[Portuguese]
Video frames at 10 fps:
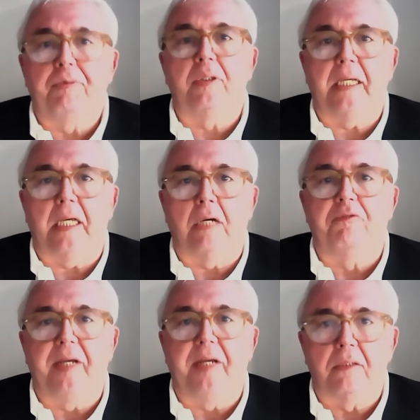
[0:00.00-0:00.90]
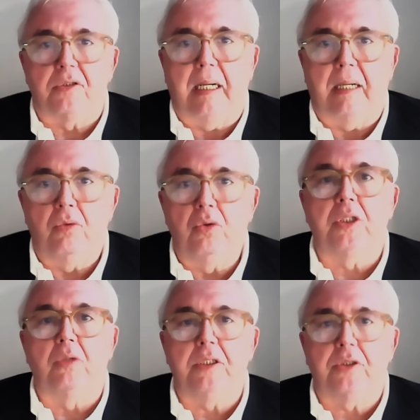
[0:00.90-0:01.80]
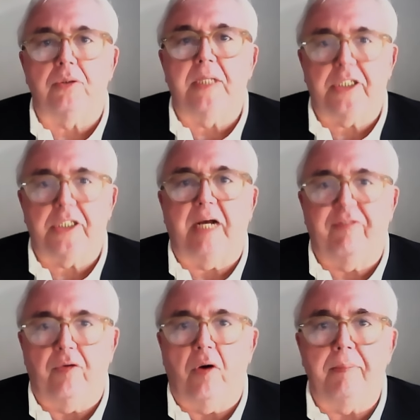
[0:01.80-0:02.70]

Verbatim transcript: por que, que governos usam isso desta forma?